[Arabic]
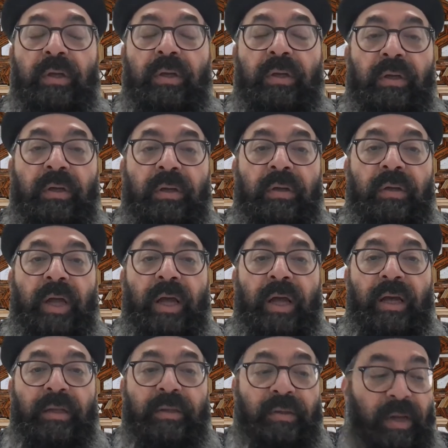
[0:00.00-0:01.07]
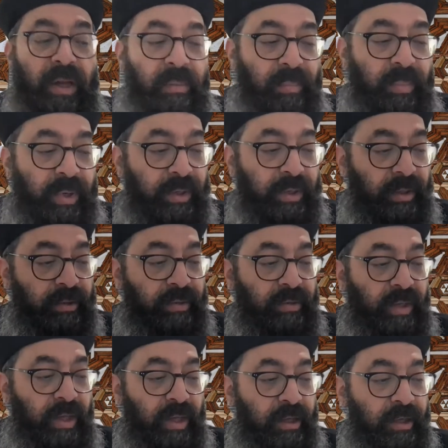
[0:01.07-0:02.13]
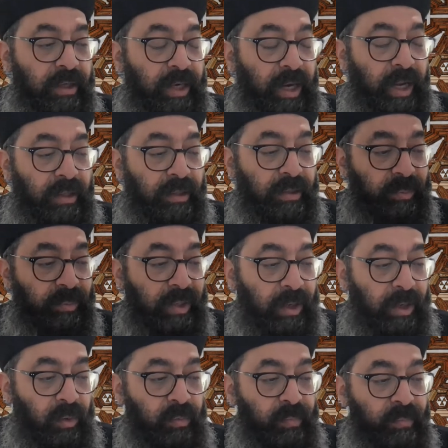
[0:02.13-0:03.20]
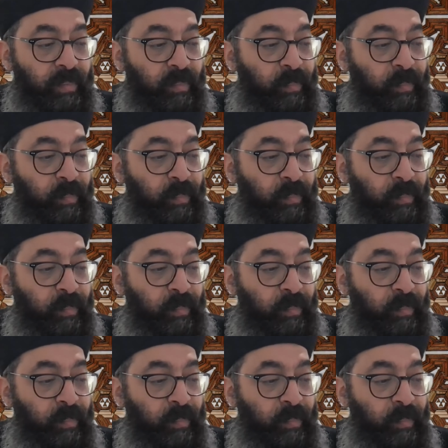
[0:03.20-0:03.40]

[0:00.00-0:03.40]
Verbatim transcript: آه، لحد لما انتهى العهد بتاعه